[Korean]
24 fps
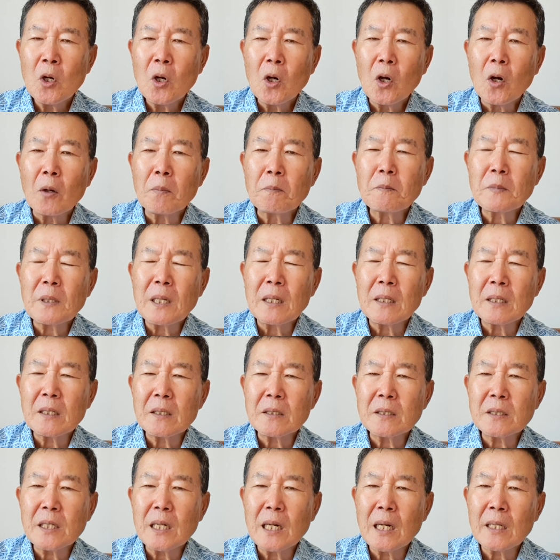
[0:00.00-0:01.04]
없다는
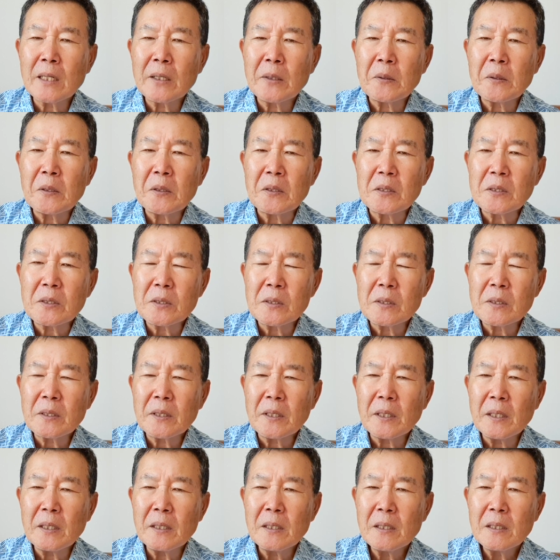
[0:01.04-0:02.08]
것을 알게 되었을
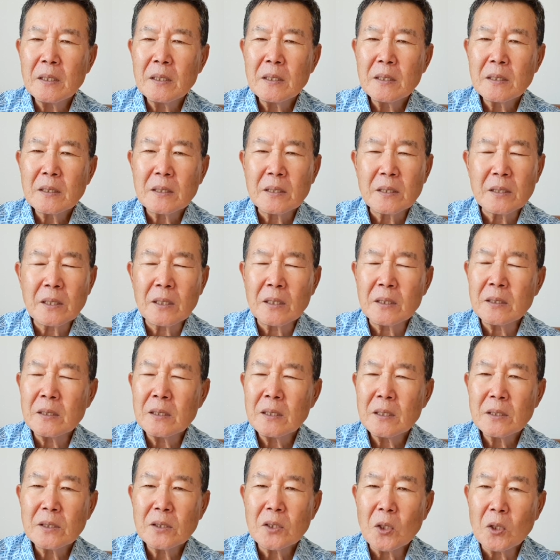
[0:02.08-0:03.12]
때 그들은
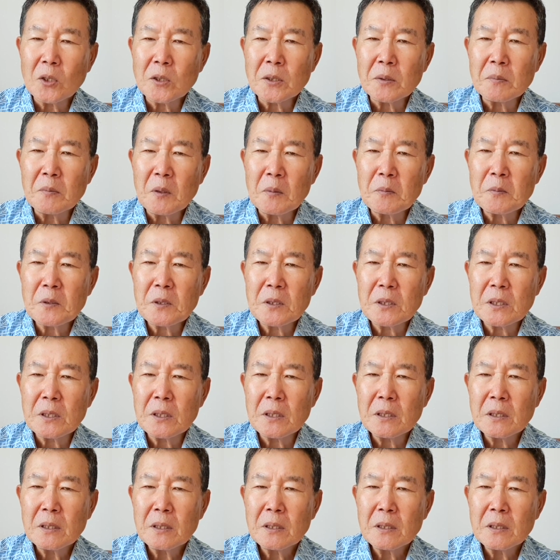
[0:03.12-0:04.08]
서슴없이